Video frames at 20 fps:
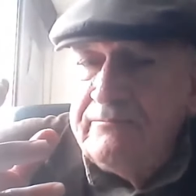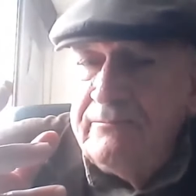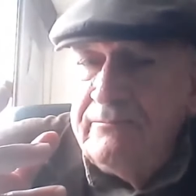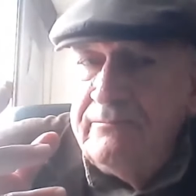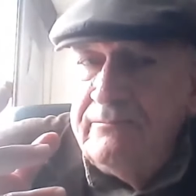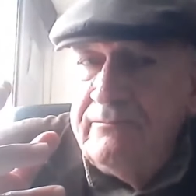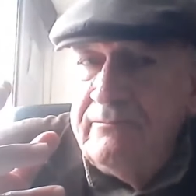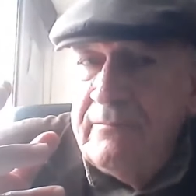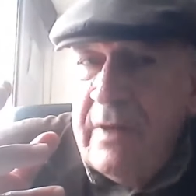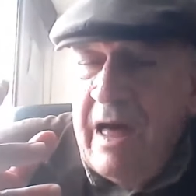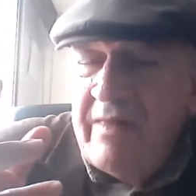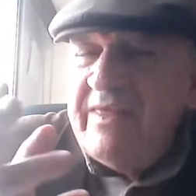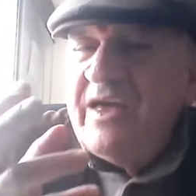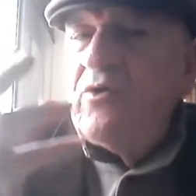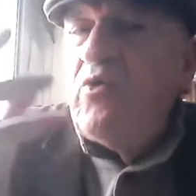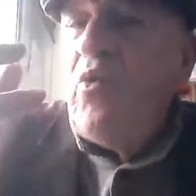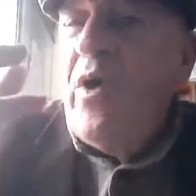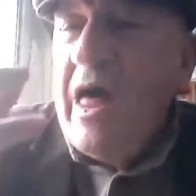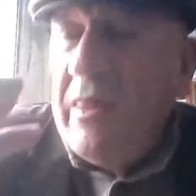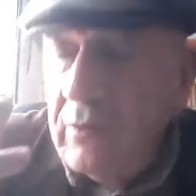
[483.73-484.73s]
mm,
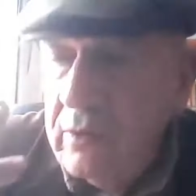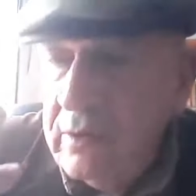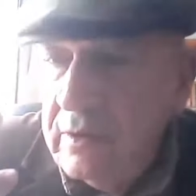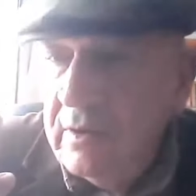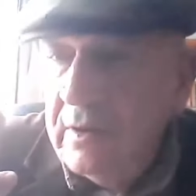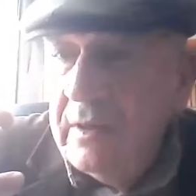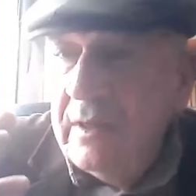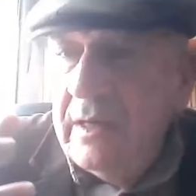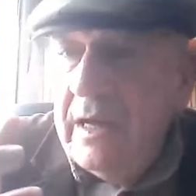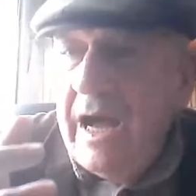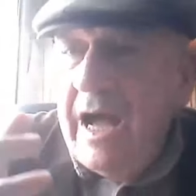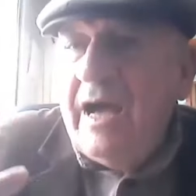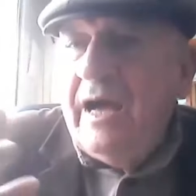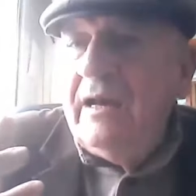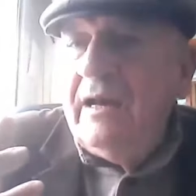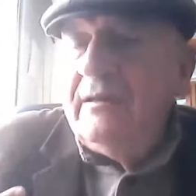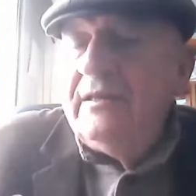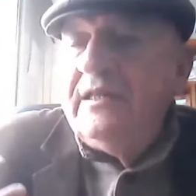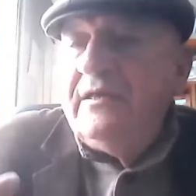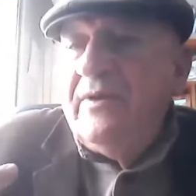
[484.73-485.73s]
adecuado
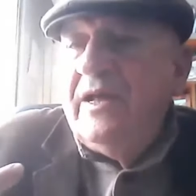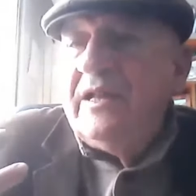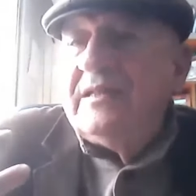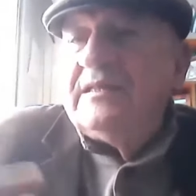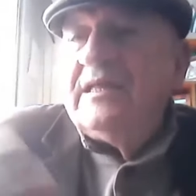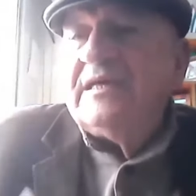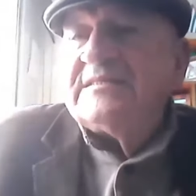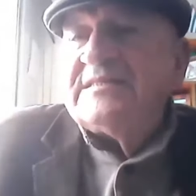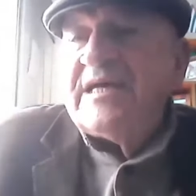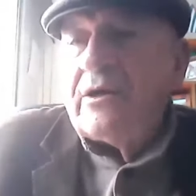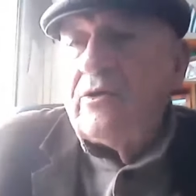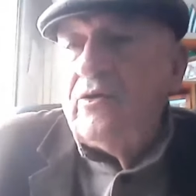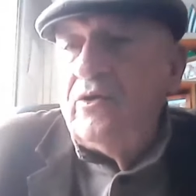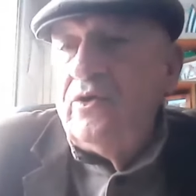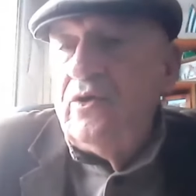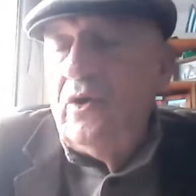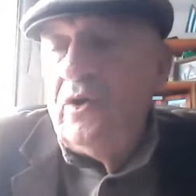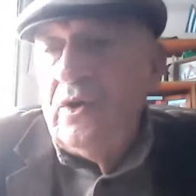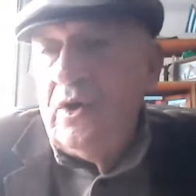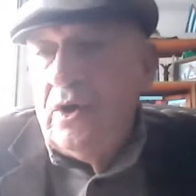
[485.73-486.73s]
al nivel de
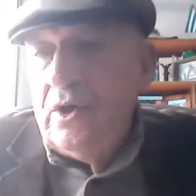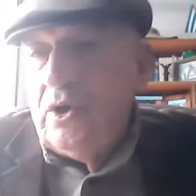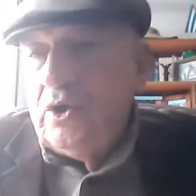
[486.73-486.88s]
desarrollo